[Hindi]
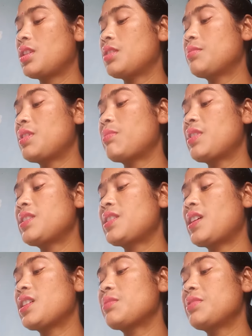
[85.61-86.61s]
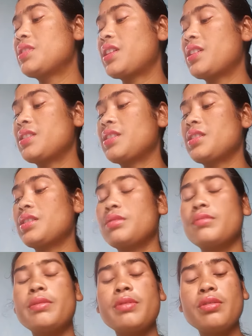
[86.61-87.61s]
हम हवाई जहाज़ में जाएंगे
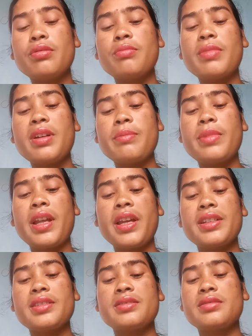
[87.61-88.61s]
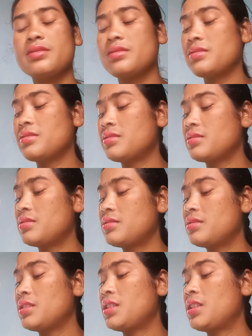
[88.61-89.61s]
वी विल गो बाई प्लान
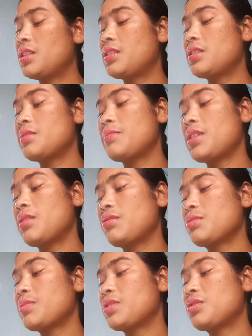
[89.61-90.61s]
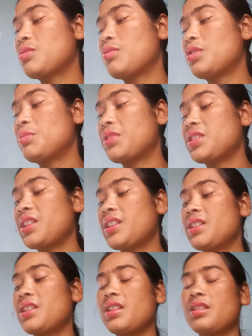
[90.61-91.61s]
अरे वाह उसमें तो बहुत मज़ा
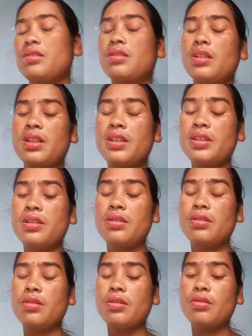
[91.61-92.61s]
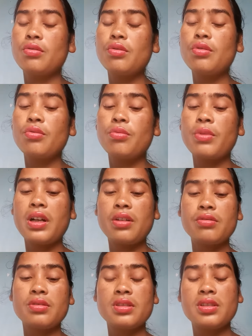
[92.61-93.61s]
आएगा अरे ओह
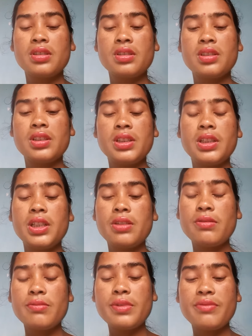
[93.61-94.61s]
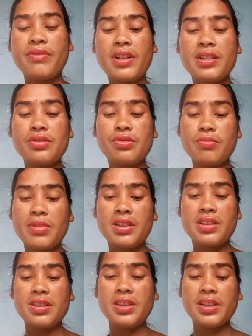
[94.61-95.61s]
वाह इट विल बी फन टू
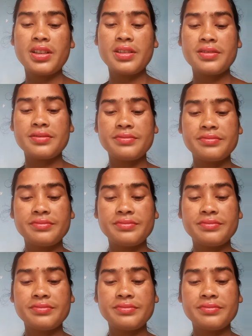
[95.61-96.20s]
मच देयर